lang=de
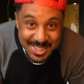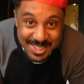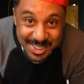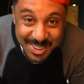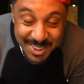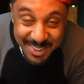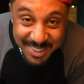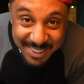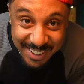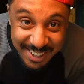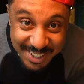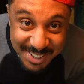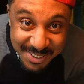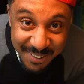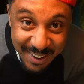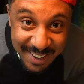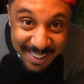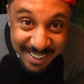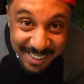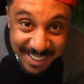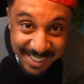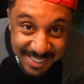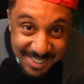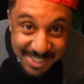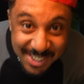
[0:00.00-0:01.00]
Deutschland, Österreich, Schweiz,
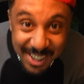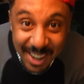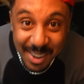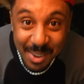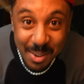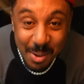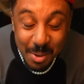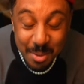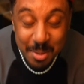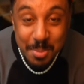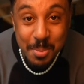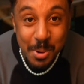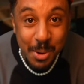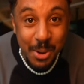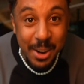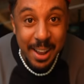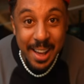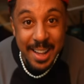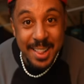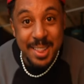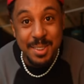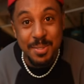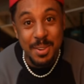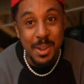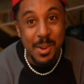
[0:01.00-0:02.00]
Liechtenstein und Luxemburg und
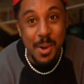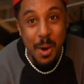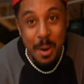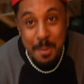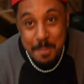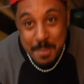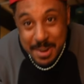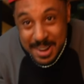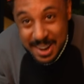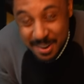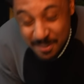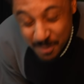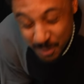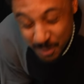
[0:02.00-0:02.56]
herzlich willkommen in der